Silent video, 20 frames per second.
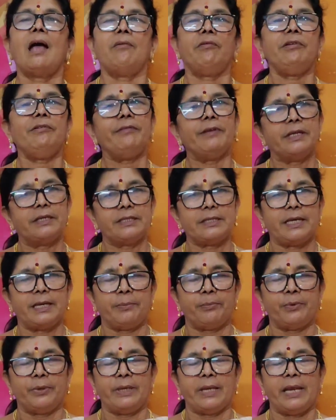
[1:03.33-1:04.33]
అవి వేస్ట్
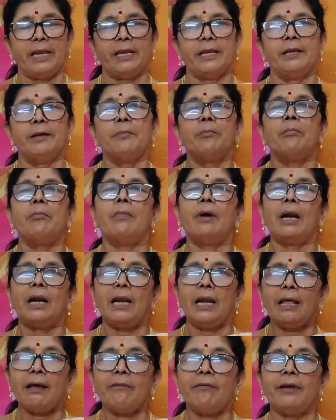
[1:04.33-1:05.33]
అయిపోయాయి
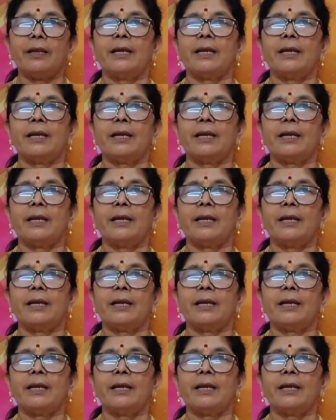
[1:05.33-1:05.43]
మళ్ళా